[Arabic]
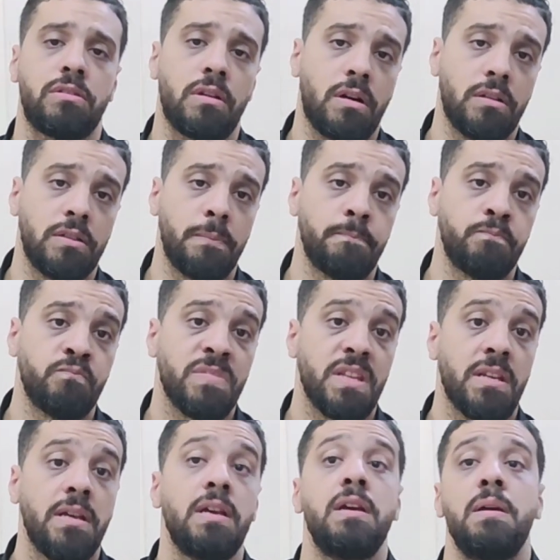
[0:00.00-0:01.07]
كره القدم
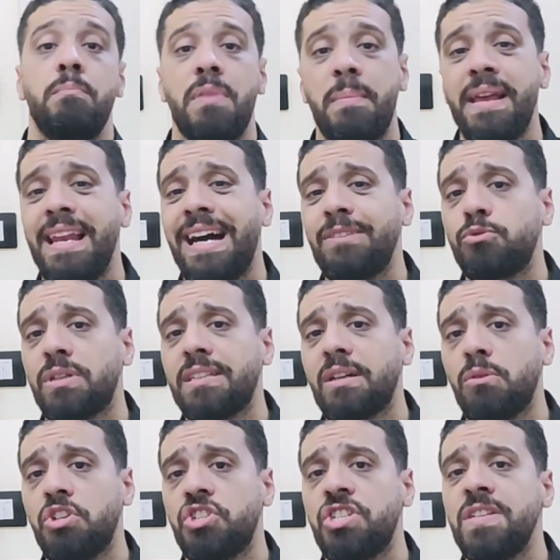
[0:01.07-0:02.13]
امبابي اللي عنده
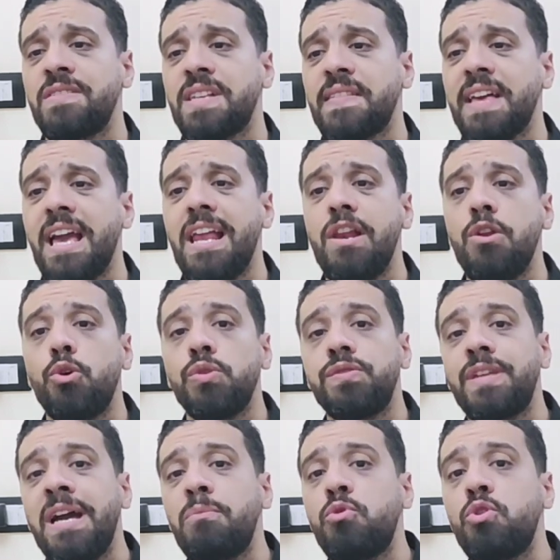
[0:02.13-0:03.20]
23 سنه اللي
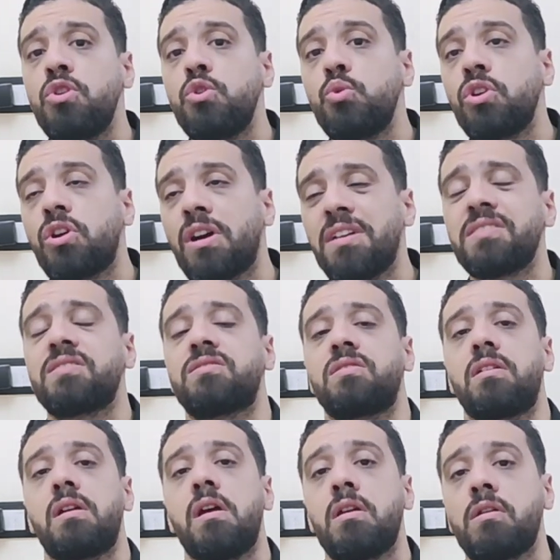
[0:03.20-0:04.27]
قدامه انه
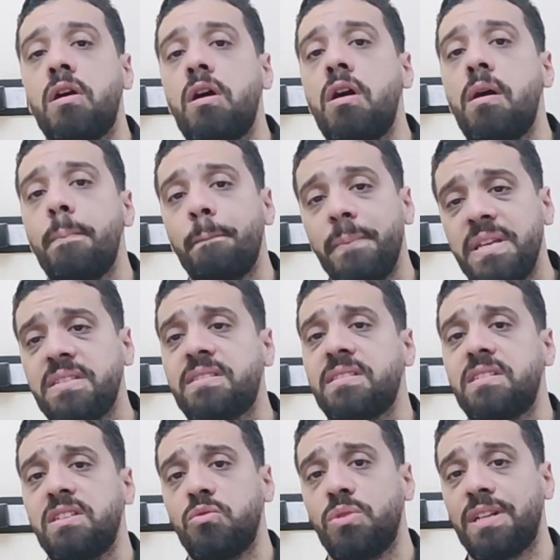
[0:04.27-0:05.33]
يكسر ارقام
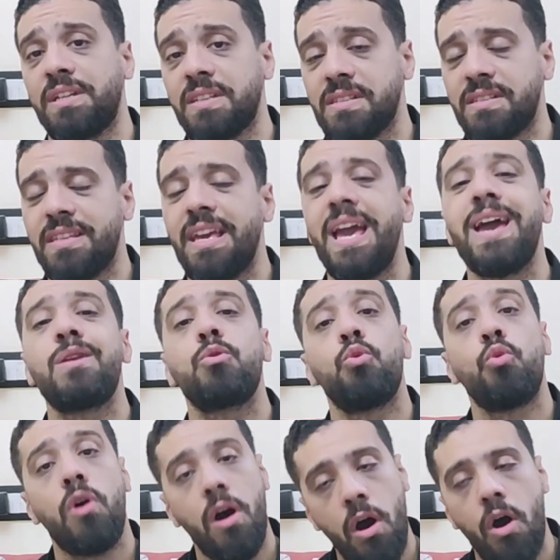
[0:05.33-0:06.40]
ميسي
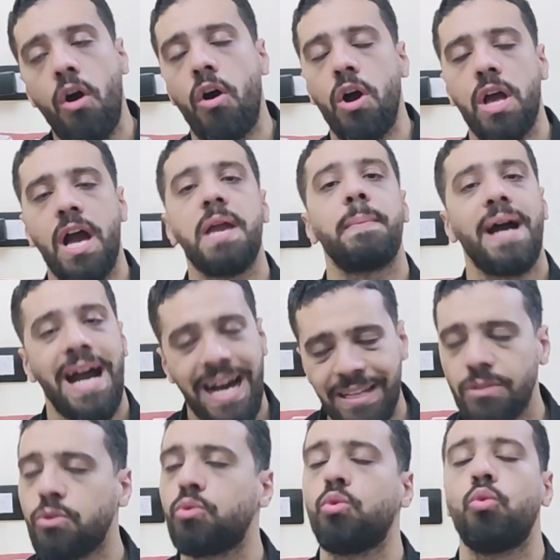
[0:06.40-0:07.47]
وكريستيانو اه هيبقى
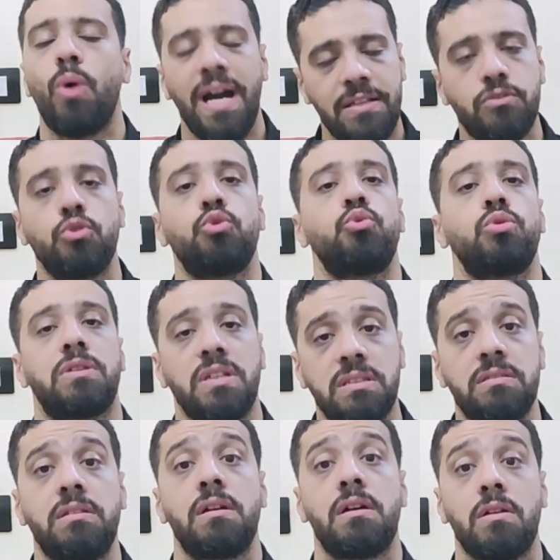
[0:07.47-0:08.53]
عنده وقت انه
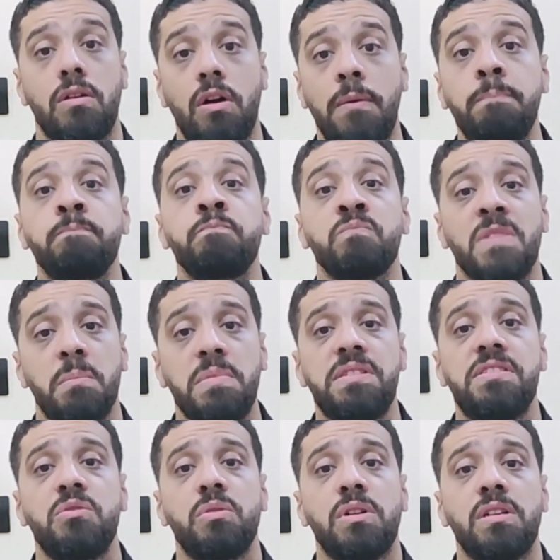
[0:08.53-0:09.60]
يكسر ارقام
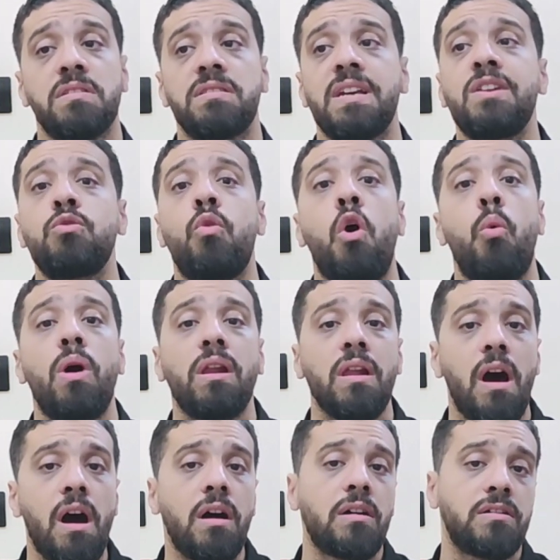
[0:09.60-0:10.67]
ميسي وكريستيانو
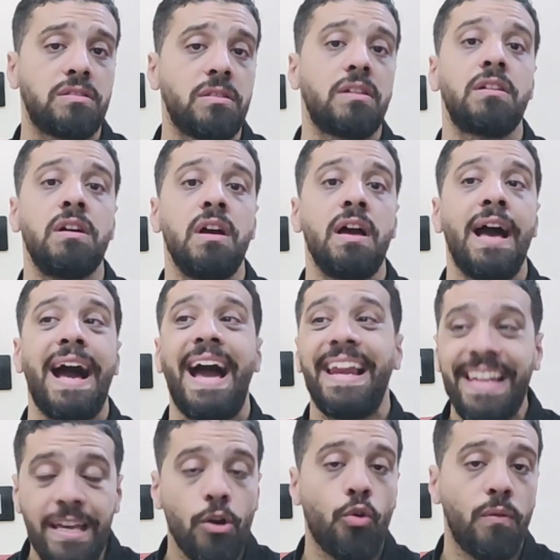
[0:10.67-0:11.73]
وهو الاخطر
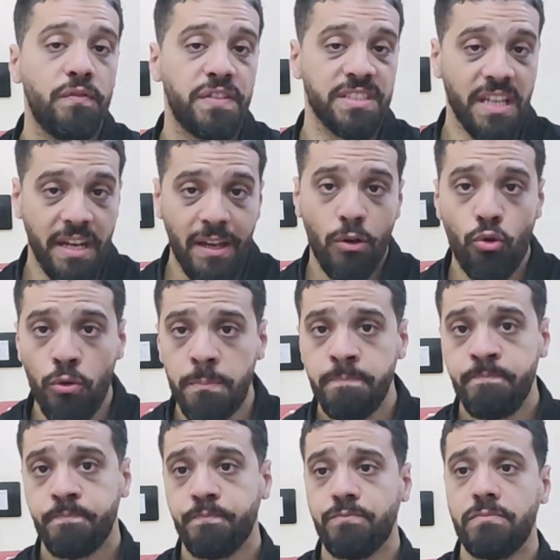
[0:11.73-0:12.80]
عليهم في
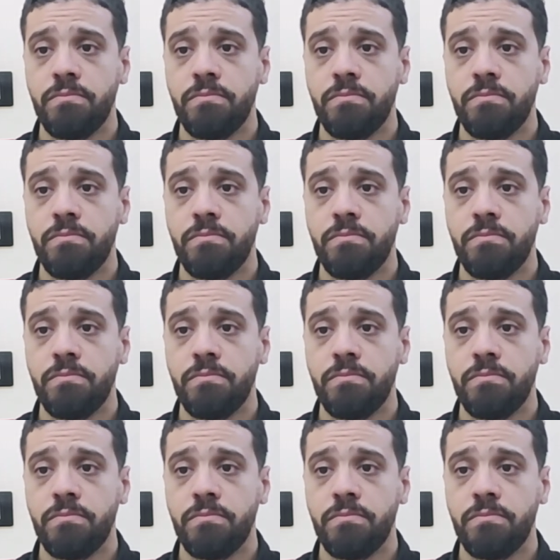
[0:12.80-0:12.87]
تاريخهم